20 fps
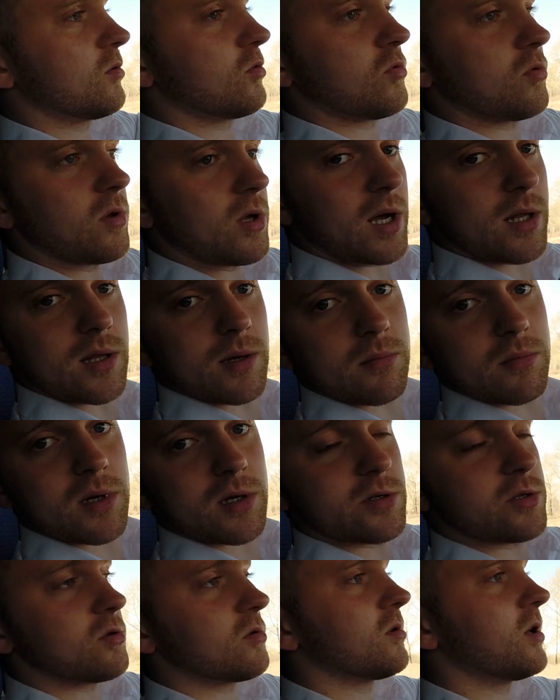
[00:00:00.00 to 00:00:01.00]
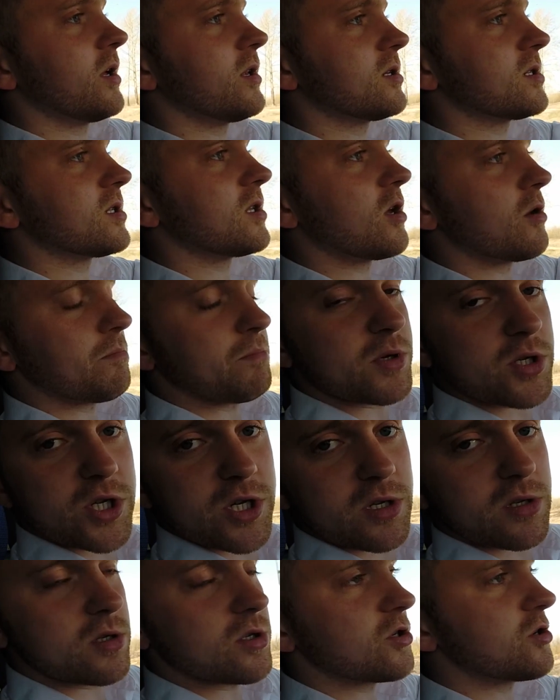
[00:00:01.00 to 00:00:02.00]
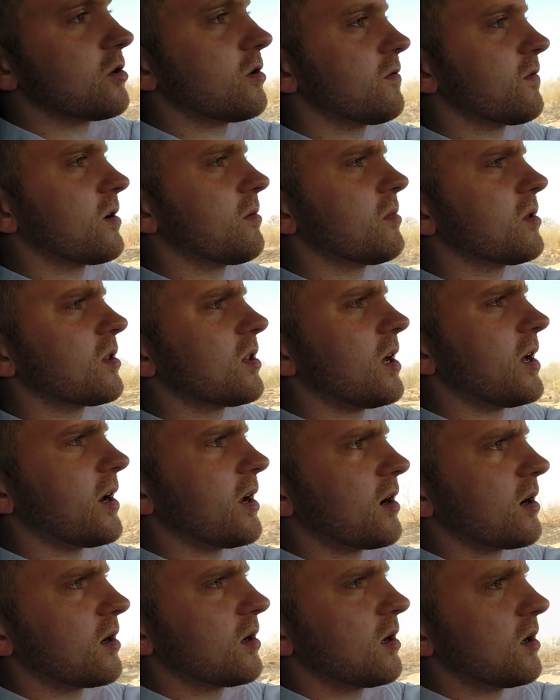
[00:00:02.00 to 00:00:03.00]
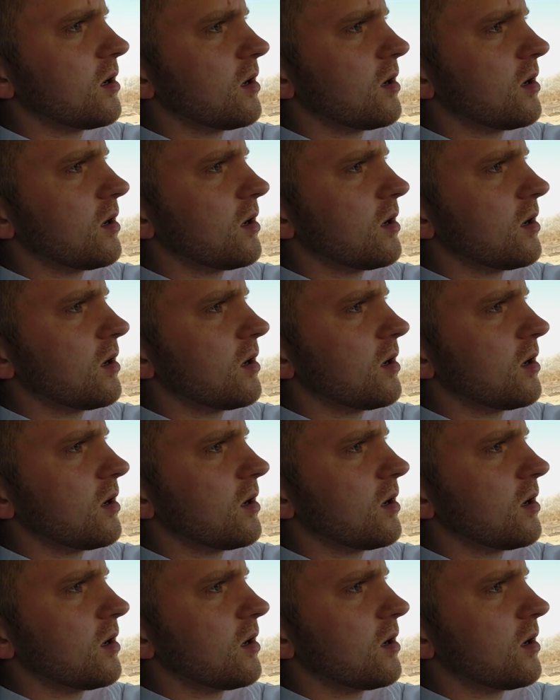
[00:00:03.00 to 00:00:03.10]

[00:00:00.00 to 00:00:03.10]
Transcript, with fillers: туда там или сюда, не знаю. Пишите что-нибудь в комментариях.